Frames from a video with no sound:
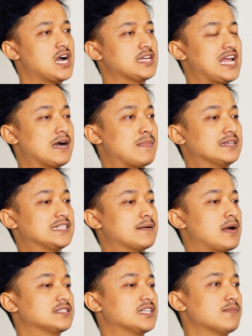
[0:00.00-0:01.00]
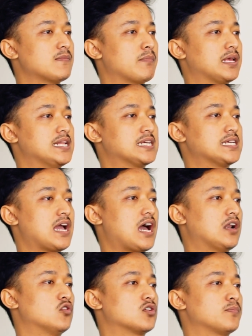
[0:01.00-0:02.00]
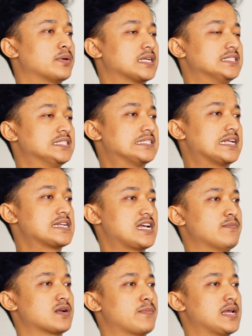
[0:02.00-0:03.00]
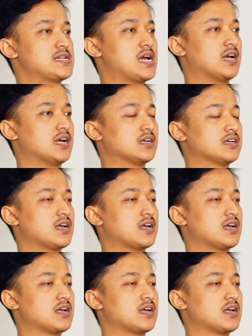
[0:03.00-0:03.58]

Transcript: yang masing-masing memiliki alur perizinan yang berbeda.